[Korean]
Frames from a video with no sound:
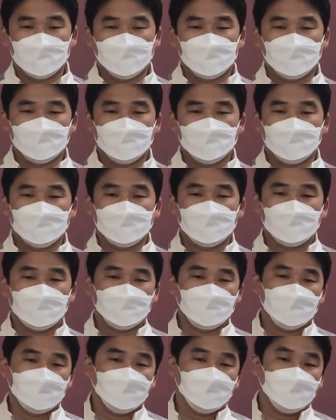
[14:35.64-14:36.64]
것.
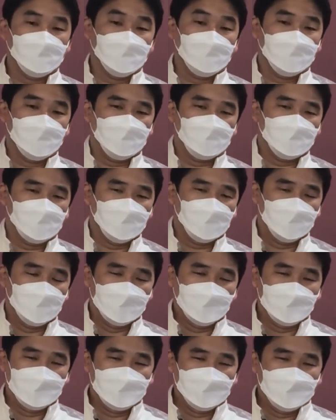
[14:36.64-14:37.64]
그래서 성경교리들을
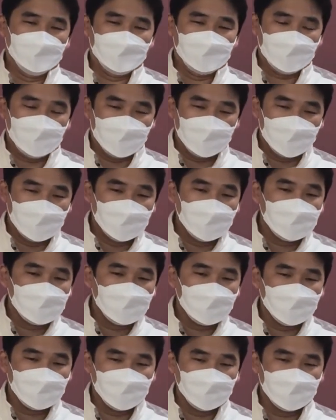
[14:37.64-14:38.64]

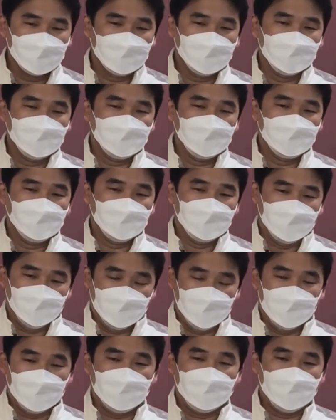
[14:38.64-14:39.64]
차근차근
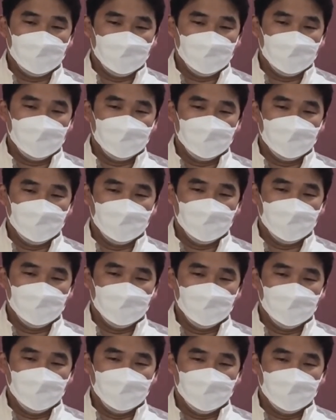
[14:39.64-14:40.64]
알아가는 것.
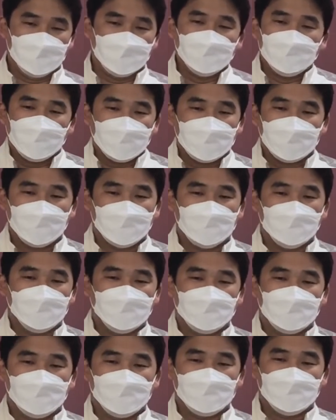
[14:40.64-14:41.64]
급하게
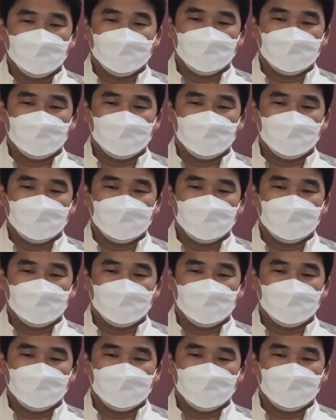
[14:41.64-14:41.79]
알아가는 게 아니라